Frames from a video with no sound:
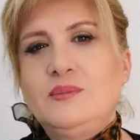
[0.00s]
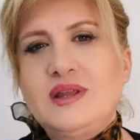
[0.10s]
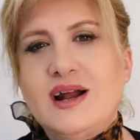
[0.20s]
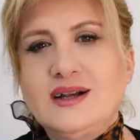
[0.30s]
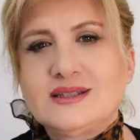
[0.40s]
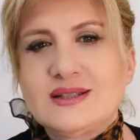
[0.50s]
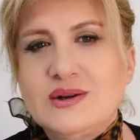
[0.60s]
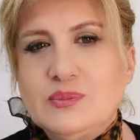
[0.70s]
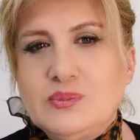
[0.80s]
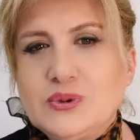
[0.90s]
biraz
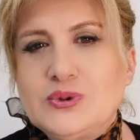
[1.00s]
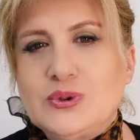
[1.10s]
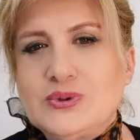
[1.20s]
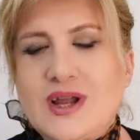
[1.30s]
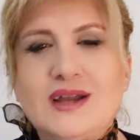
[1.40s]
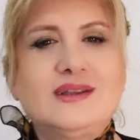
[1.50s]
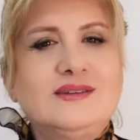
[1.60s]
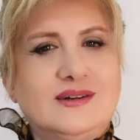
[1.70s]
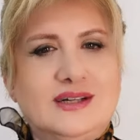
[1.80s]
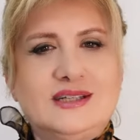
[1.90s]
bu dolunayda
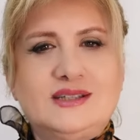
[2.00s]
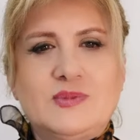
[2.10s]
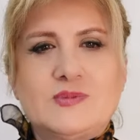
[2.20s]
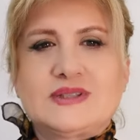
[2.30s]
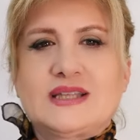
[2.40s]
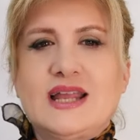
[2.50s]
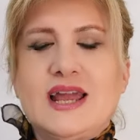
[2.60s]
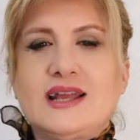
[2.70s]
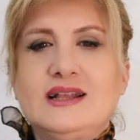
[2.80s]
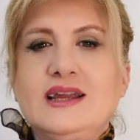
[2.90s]
dikkat etmemiz
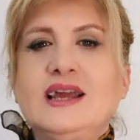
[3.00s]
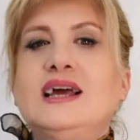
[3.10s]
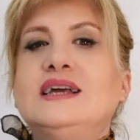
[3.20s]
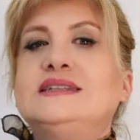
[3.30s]
gerekli.